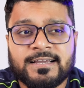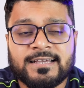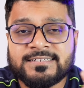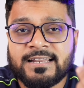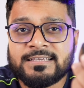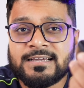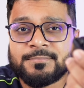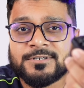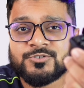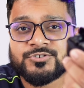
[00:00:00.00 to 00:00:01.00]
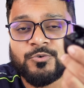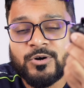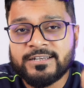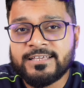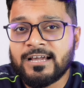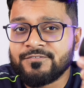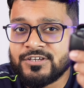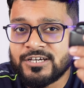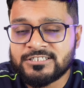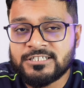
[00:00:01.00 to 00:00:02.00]
है खास करके यहाँ पर जो साउंड क्वालिटी है
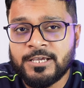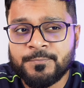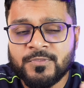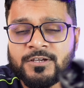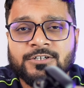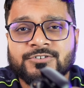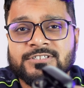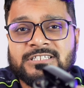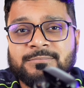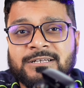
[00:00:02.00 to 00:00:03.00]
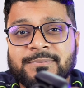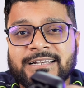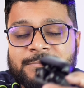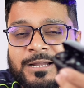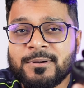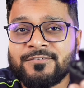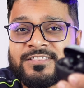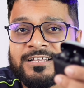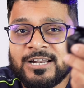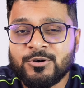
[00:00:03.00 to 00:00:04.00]
काफ़ी अच्छी है उसके बाद बैटरी बैकअप
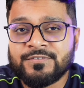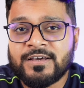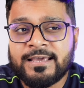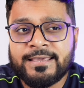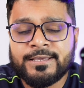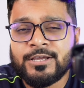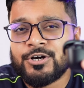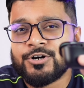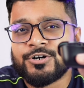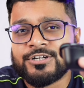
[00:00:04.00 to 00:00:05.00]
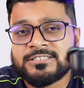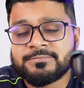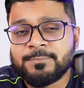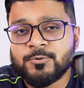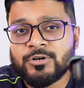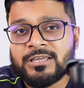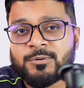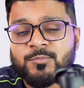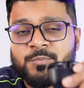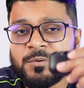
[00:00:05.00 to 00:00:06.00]
काफ़ी तगड़ा होने वाला है और इसमें आपको
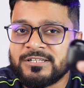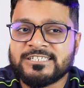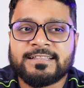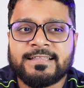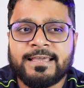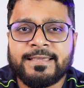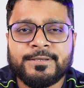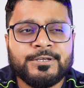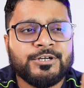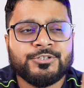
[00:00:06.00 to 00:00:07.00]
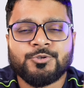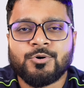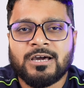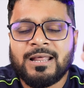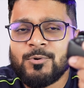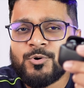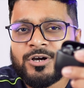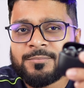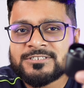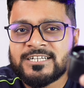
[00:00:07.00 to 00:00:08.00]
गेमिंग मोड भी मिल जाता है तो अगर आप
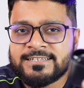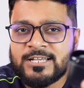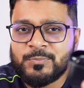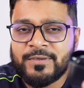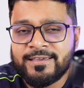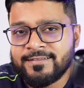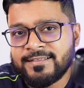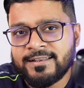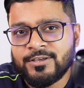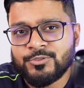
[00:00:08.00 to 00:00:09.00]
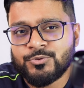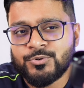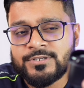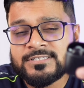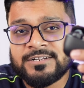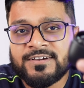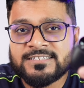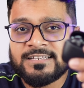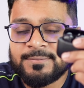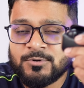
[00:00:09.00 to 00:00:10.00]
लोगों का बजट हज़ार रुपये के अंदर है तो इस
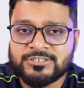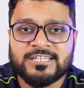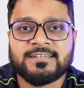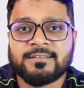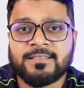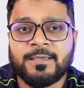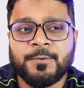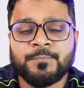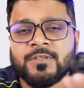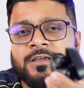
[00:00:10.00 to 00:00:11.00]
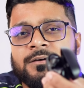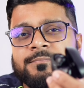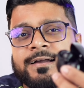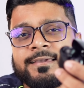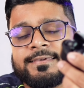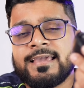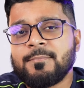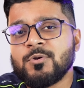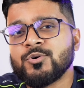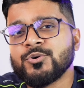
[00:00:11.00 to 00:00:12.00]
डिवाइस के लिए आप लोग जा सकते हैं बाकी ये
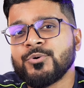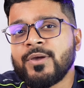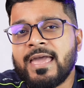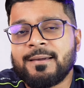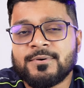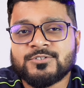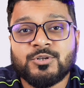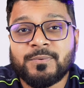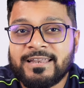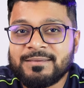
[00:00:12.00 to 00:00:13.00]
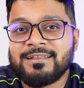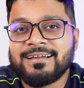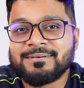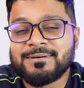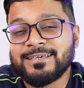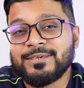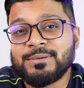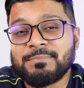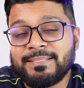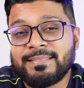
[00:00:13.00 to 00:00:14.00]
आप लोगों को अमेज़ोन पर नहीं मिलेगा
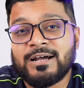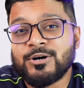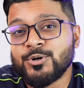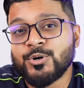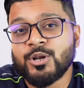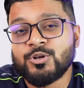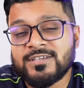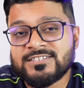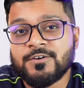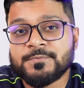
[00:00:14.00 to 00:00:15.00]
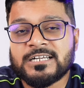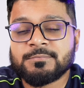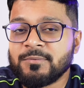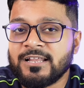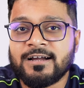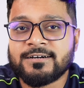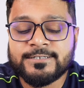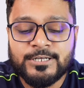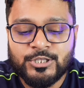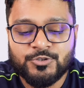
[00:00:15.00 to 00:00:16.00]
बल्कि मिंत्रा और नॉइस की वेबसाइट पर मिलेगा
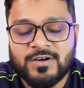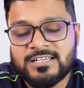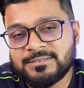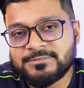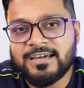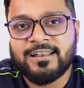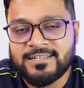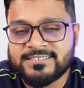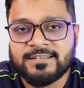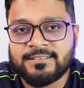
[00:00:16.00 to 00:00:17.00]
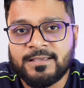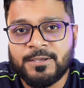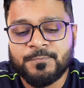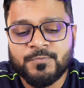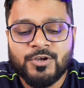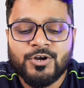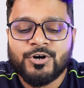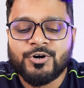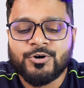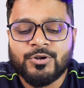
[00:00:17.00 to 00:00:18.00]
तो वहाँ से जाकर ले सकते हैं
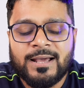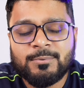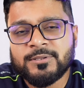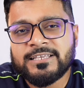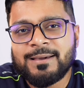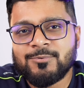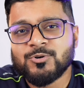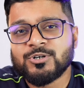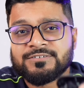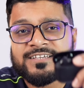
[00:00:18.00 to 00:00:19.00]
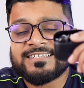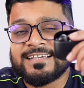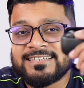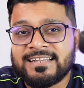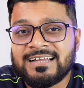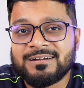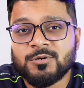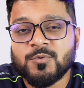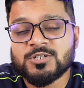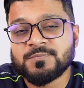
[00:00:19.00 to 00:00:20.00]
और आप बताइए आप लोगों को डिवाइस कैसा लगा
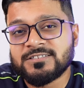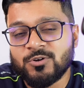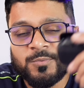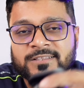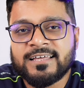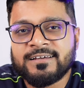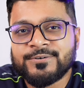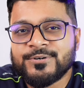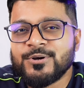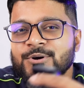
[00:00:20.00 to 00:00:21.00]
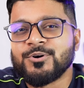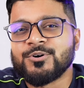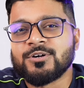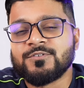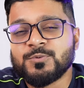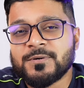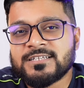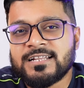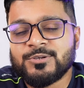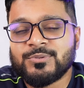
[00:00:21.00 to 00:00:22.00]
कमेंट बॉक्स में ज़रूर बताना और वीडियो
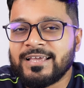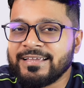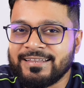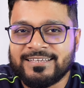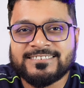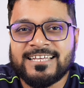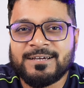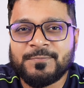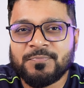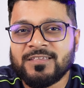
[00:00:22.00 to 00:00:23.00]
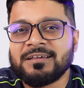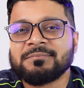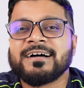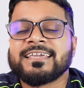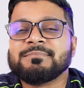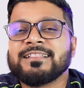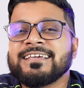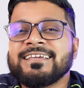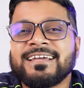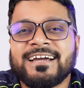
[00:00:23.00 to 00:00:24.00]
पसंद आए तो लाइक करके जाना बाकी
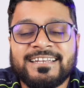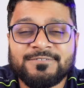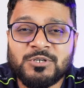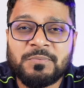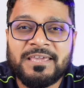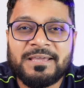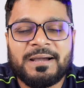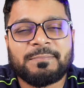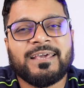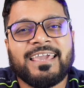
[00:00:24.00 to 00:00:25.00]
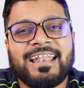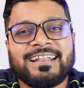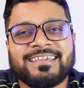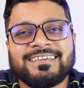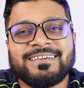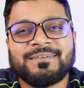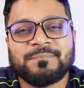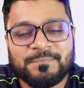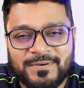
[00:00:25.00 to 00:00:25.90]
मिलते हैं अगली वीडियो में अपना ख्याल रखें